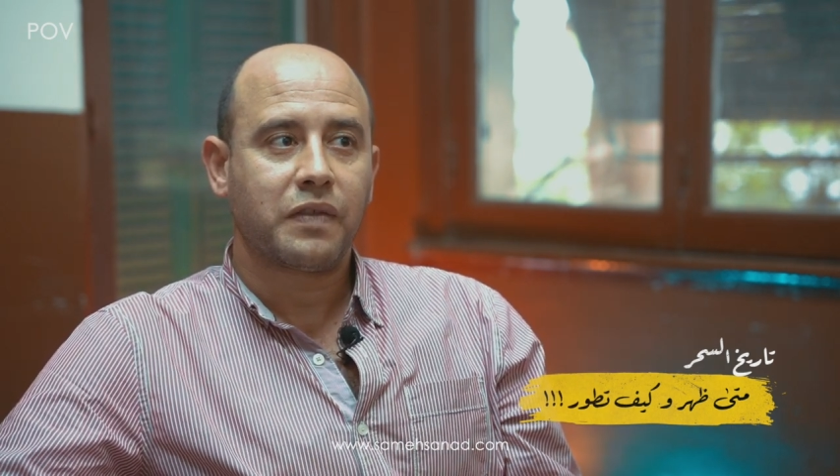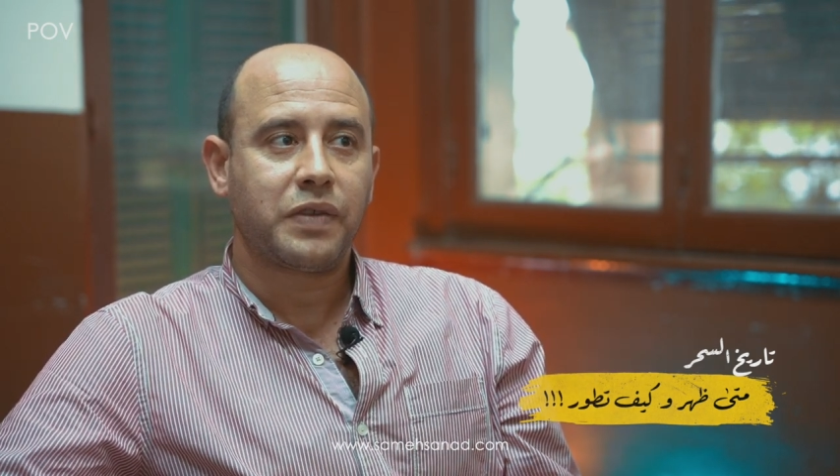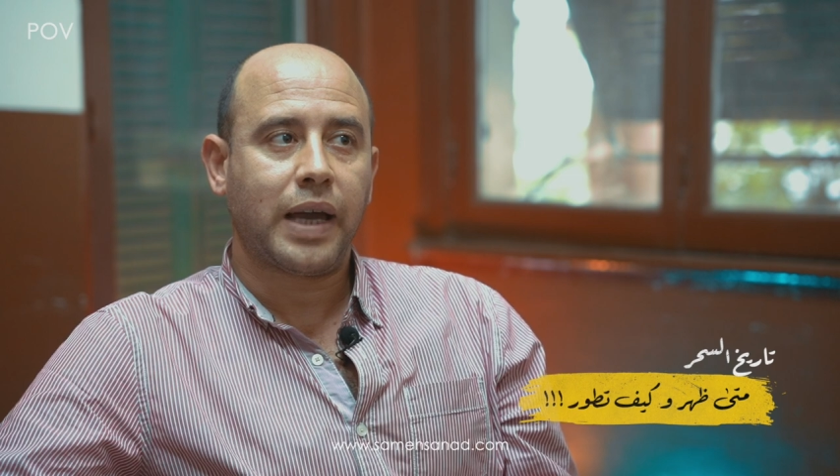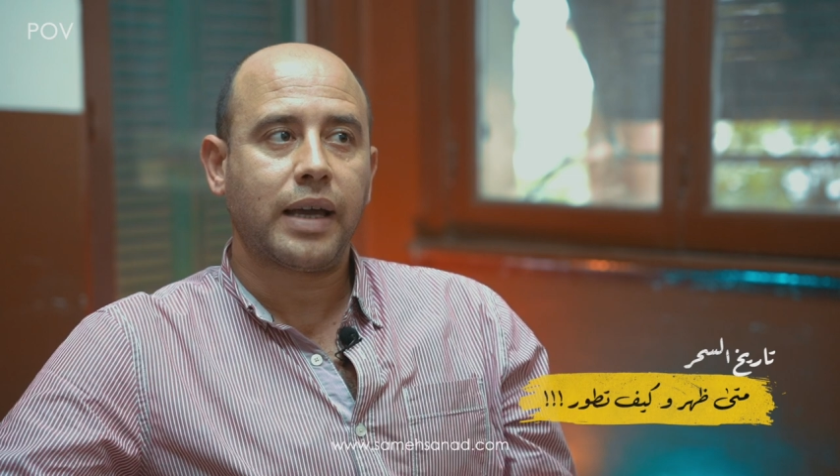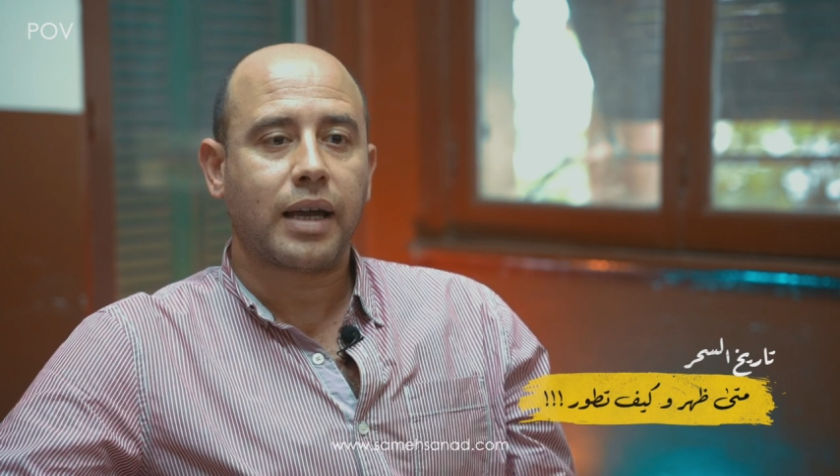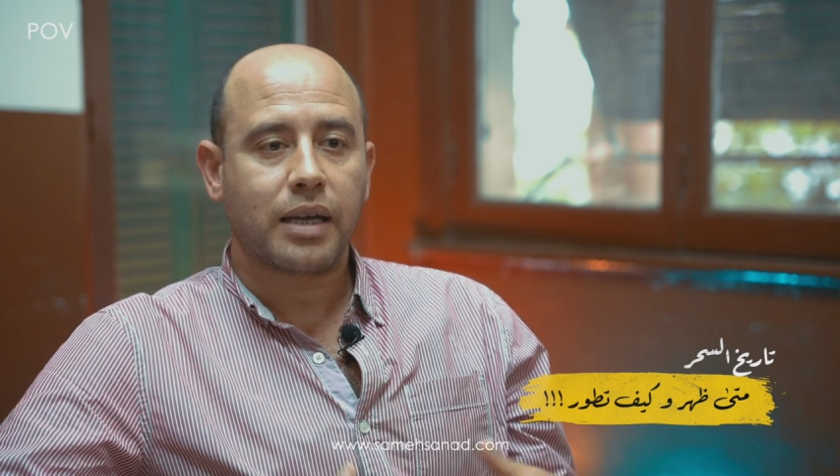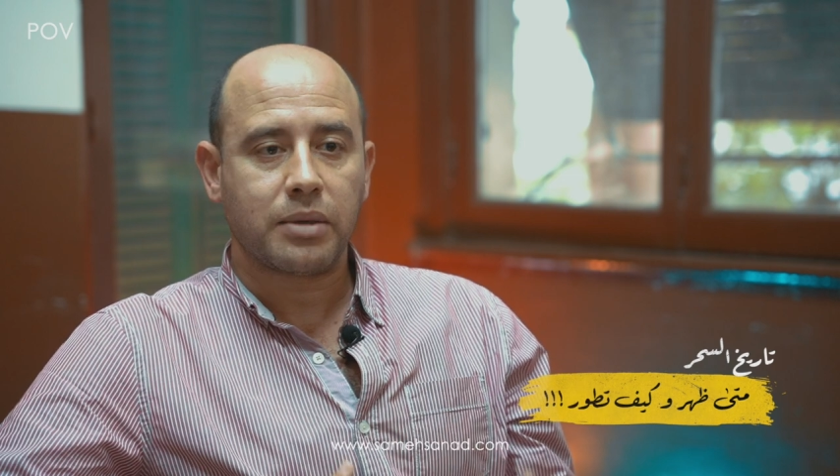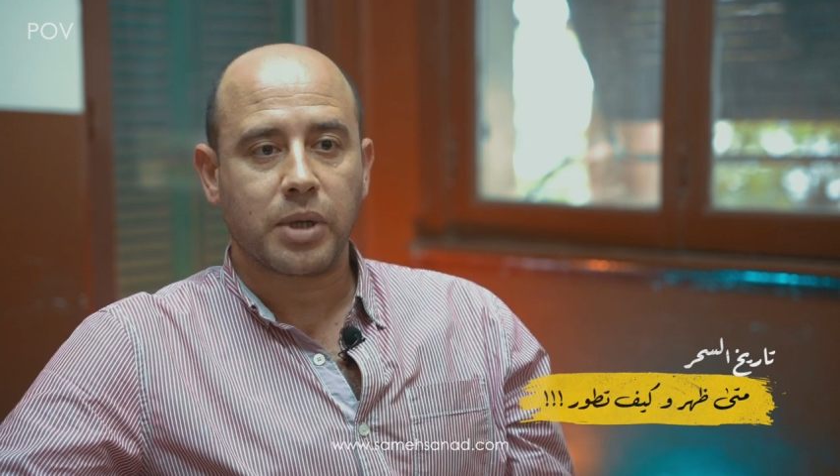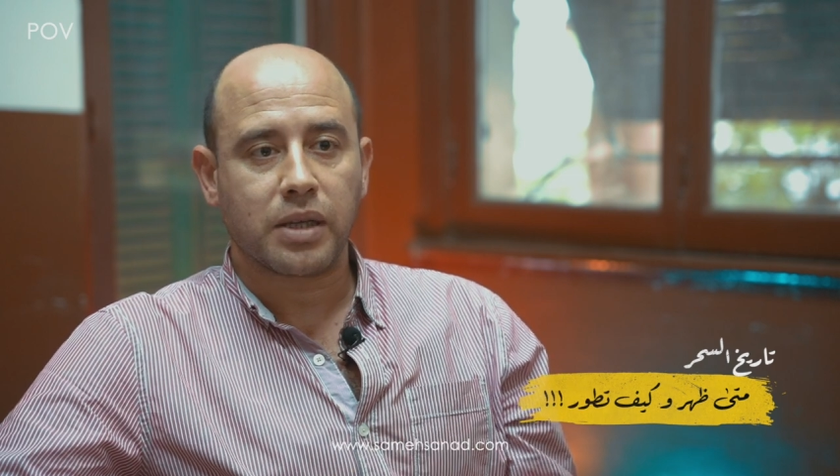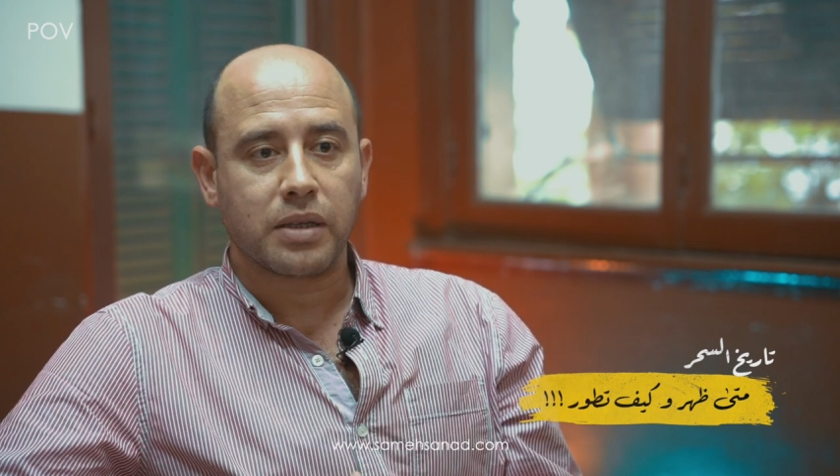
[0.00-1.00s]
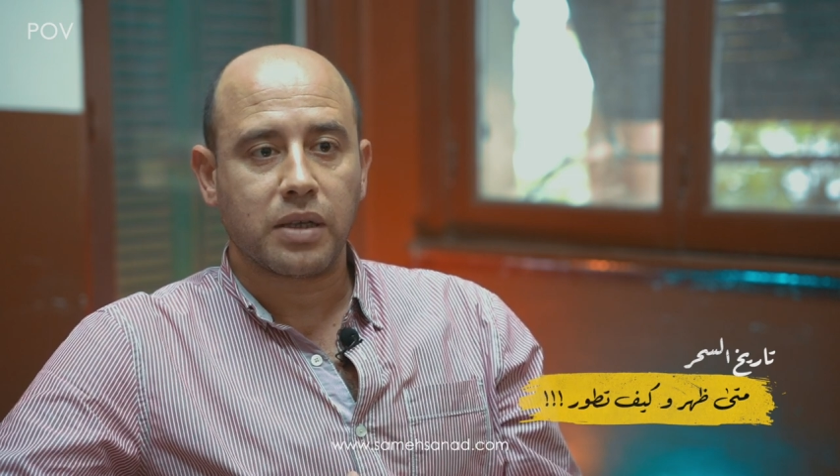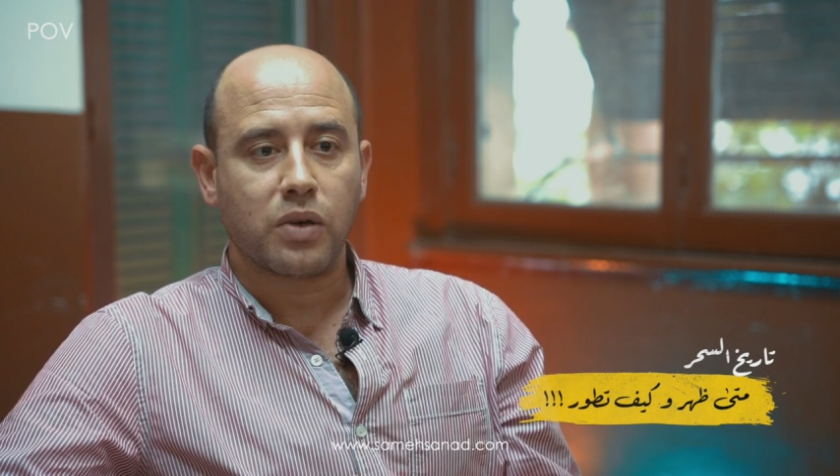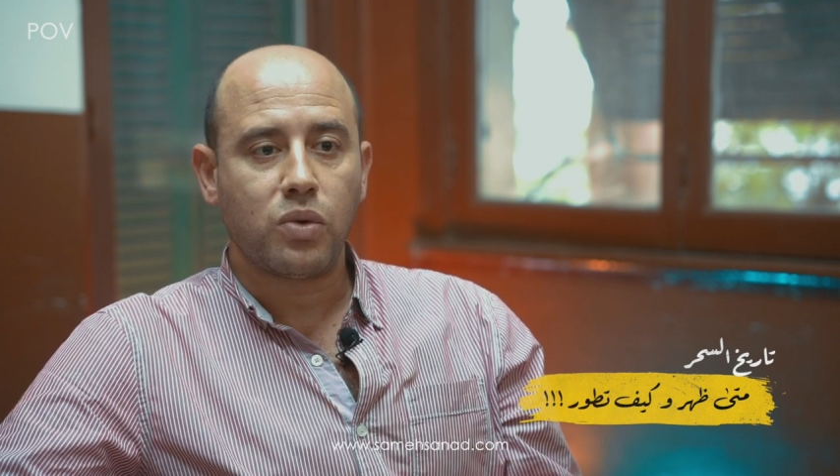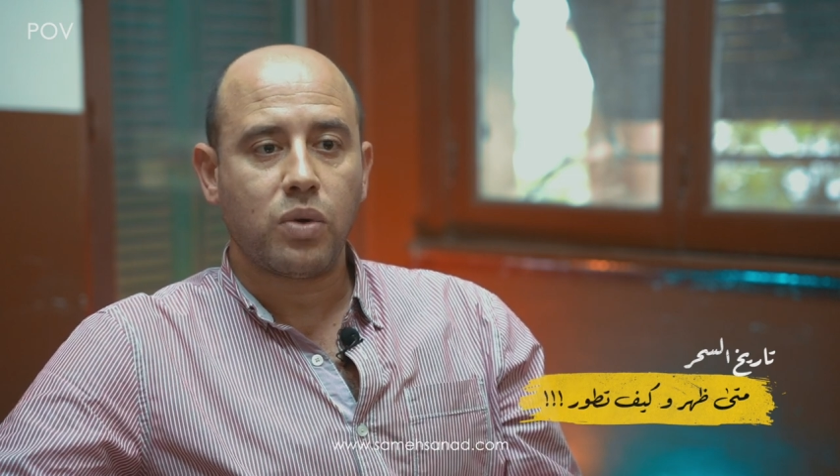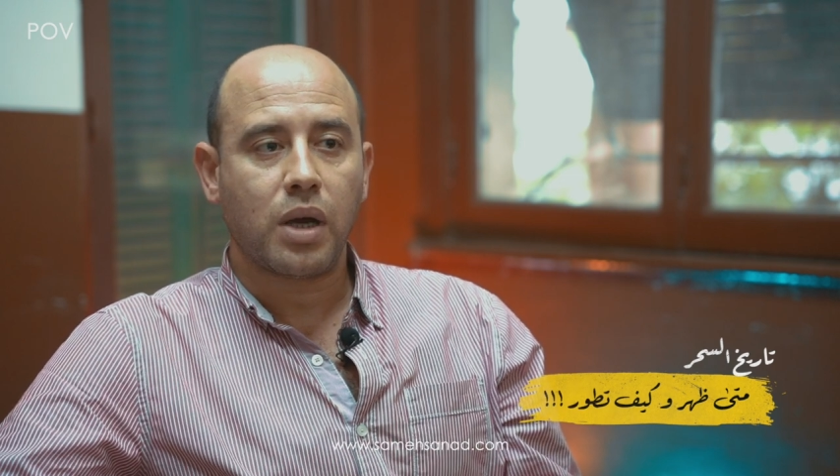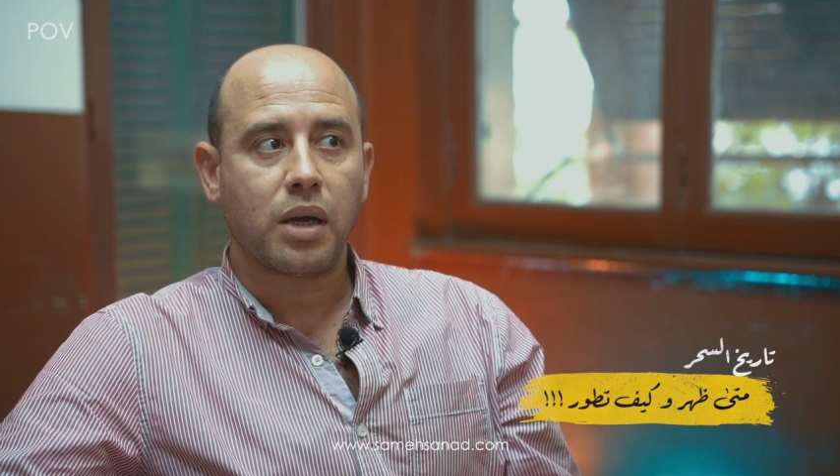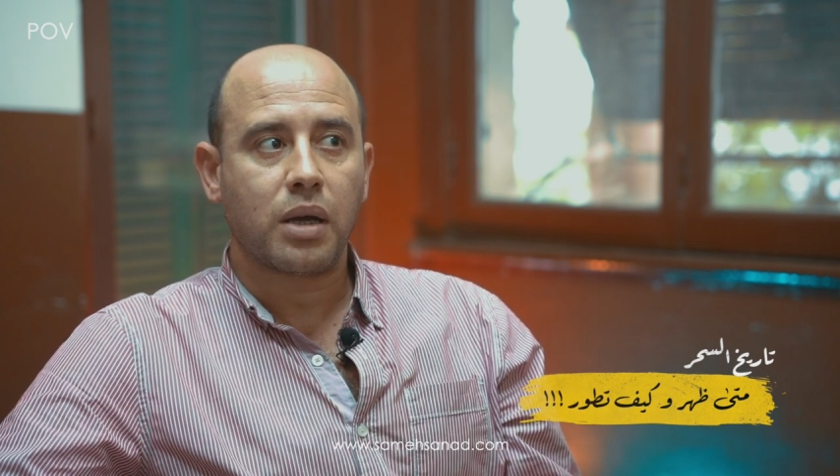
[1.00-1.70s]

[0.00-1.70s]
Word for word: في حاجه عجيبه جدا هو